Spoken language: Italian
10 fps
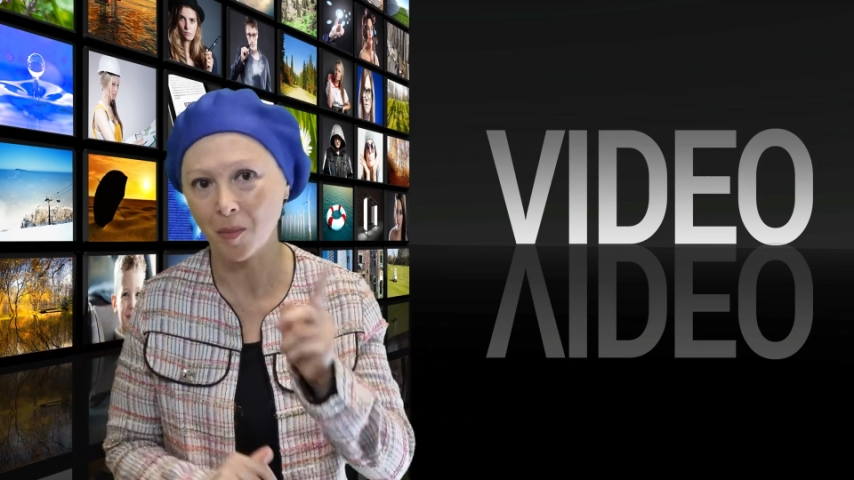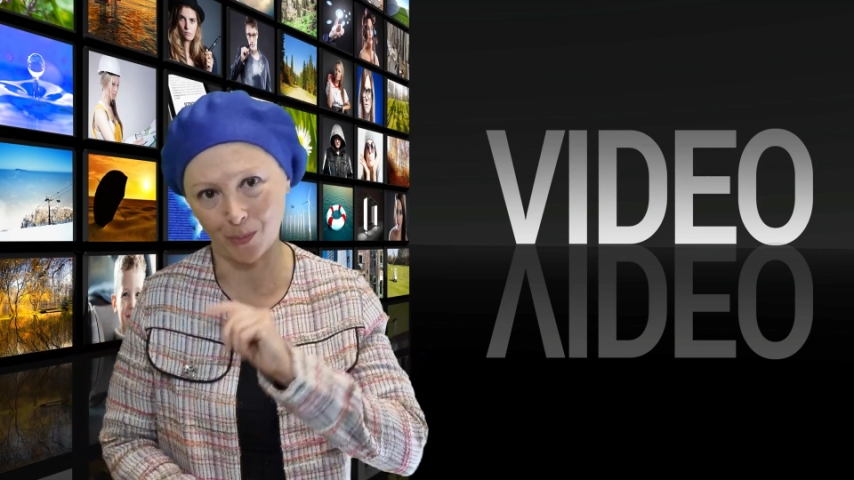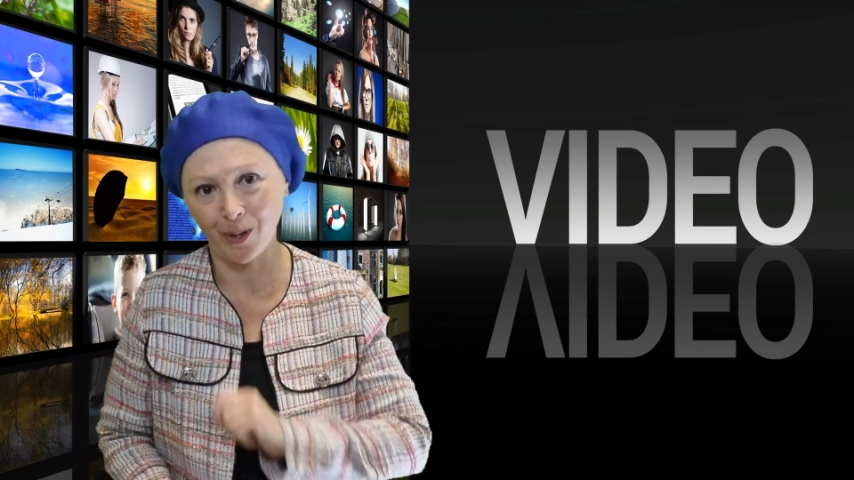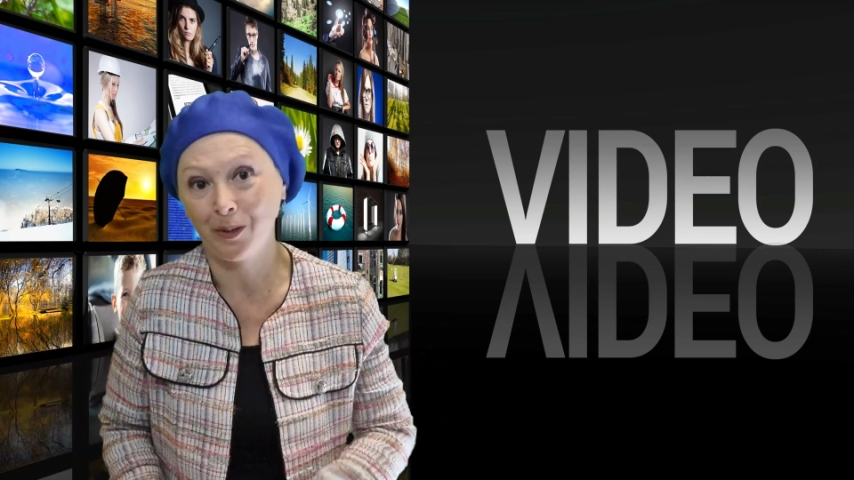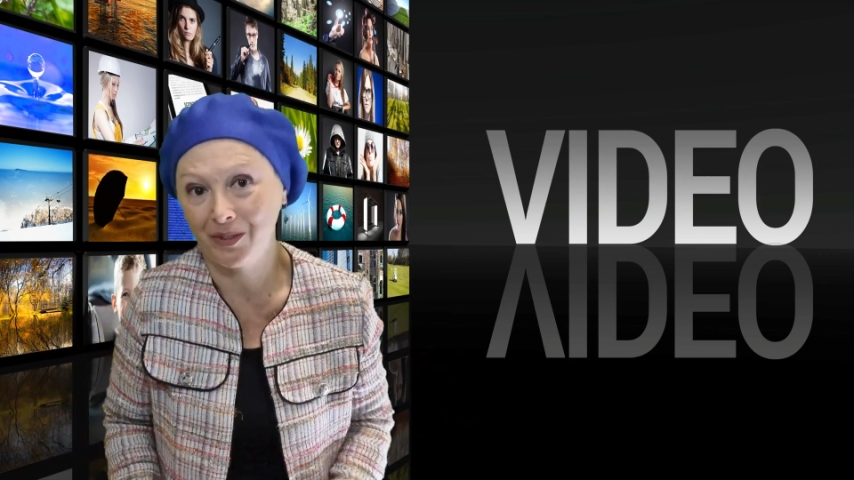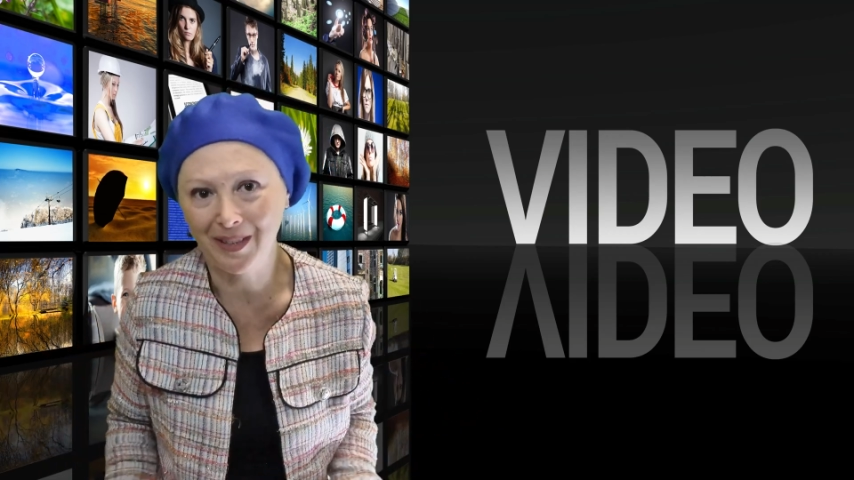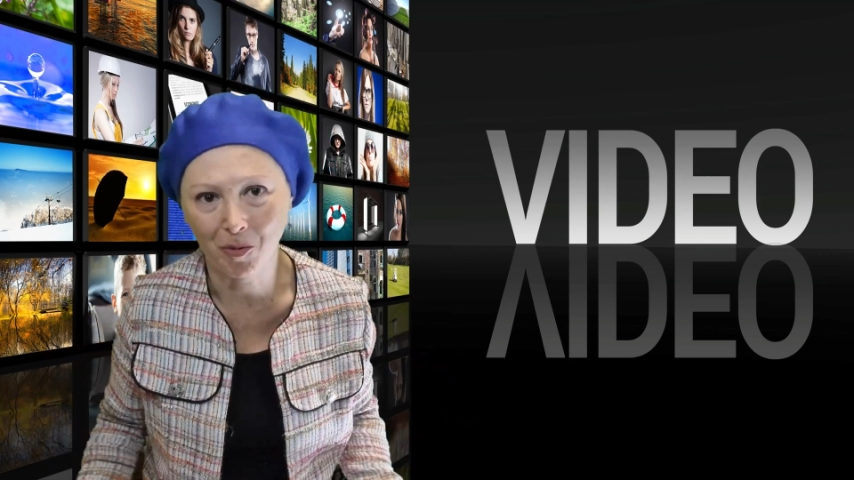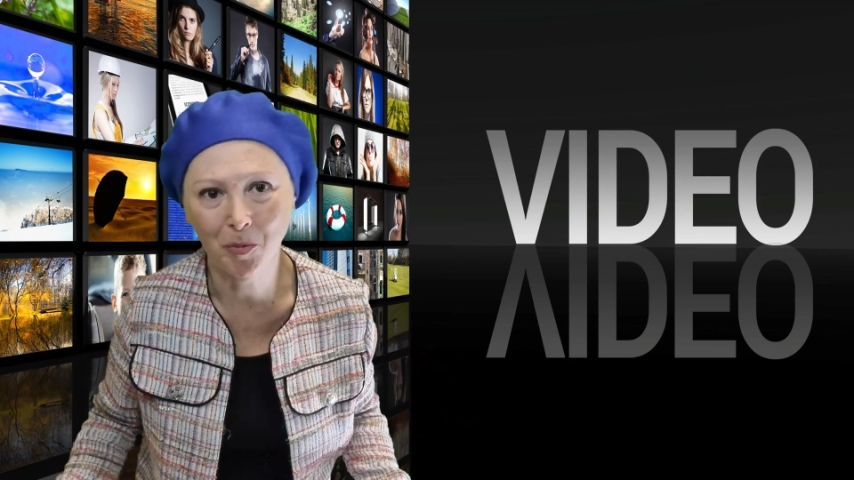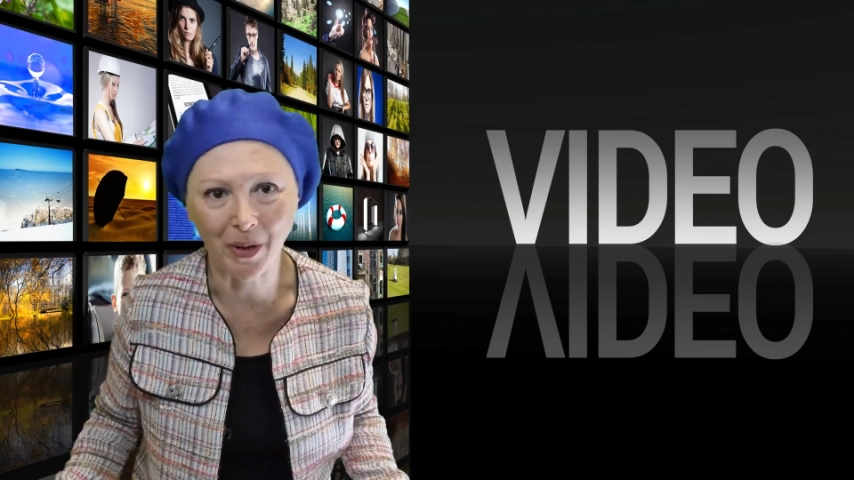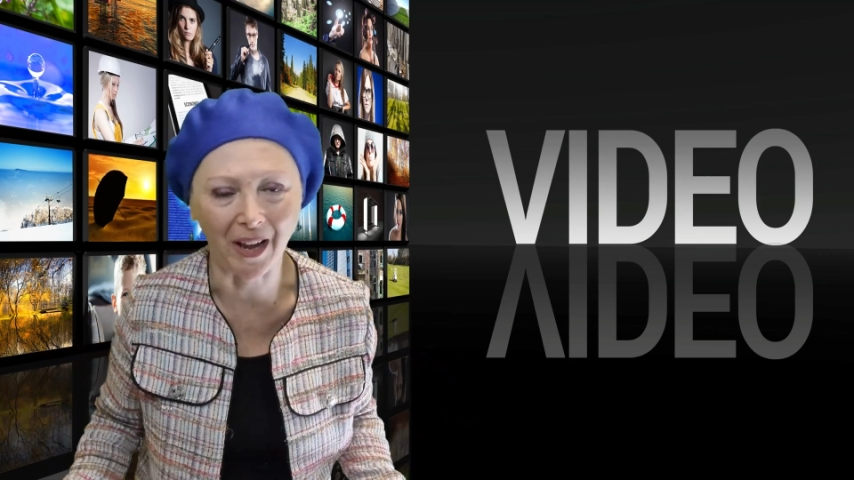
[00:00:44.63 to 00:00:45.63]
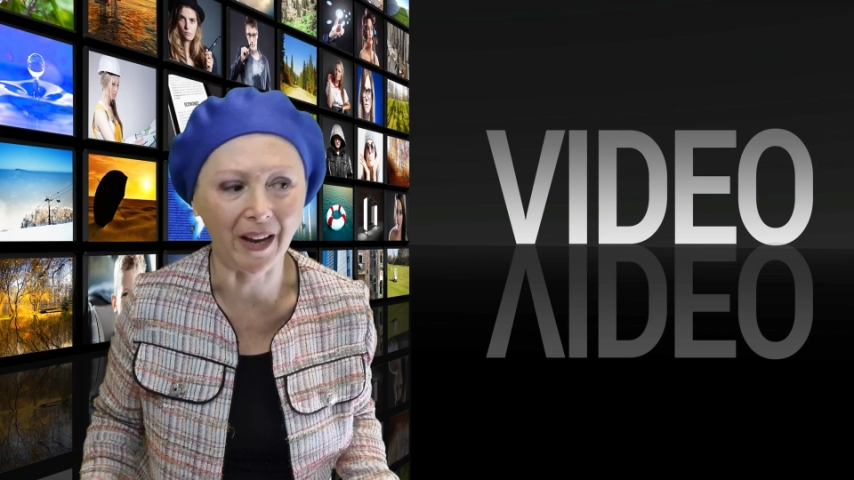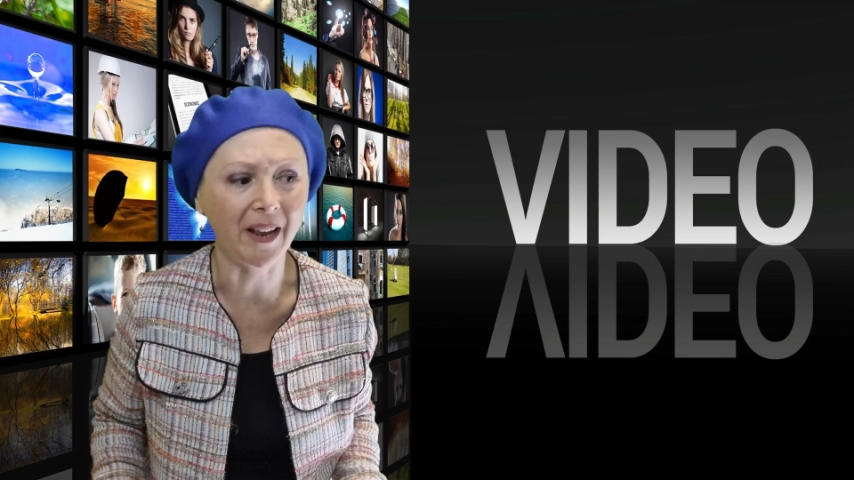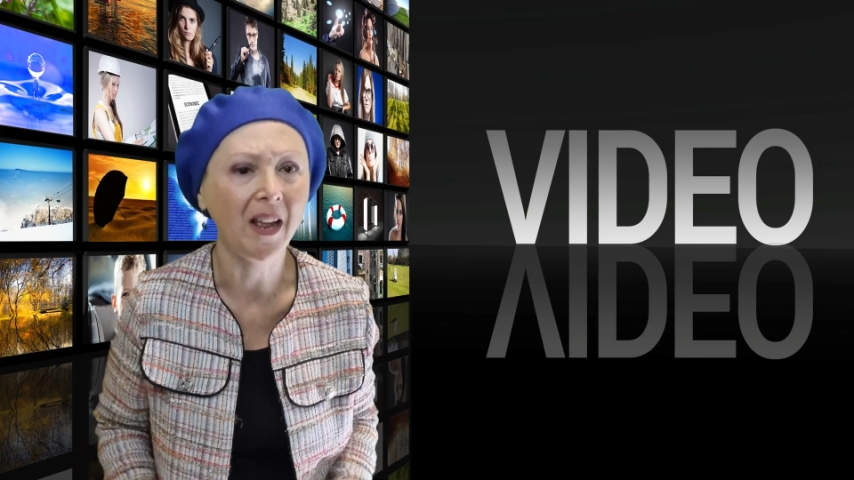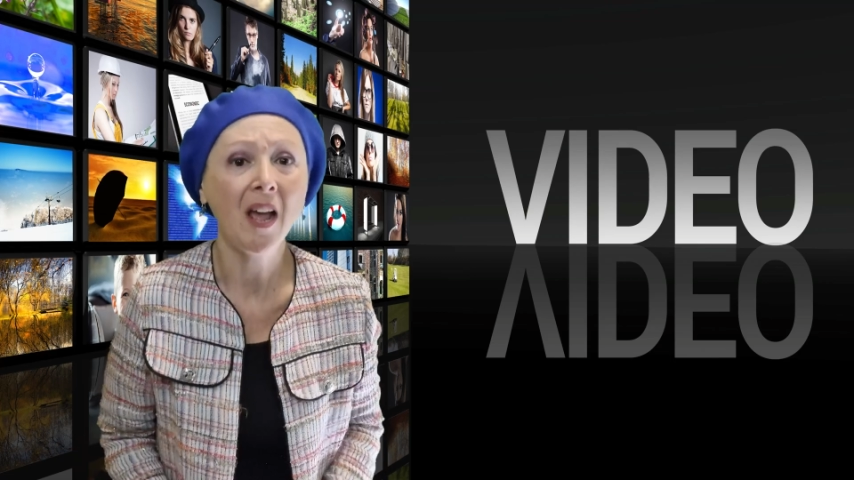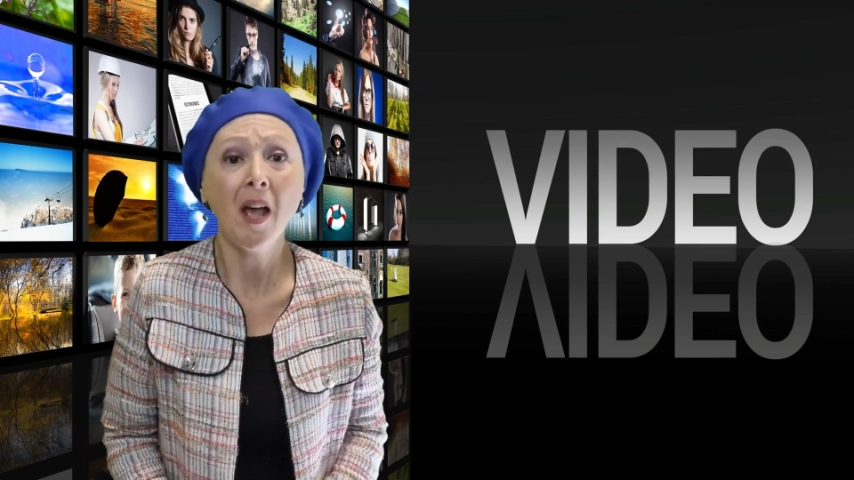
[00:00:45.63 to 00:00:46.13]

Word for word: poi vediamo bene.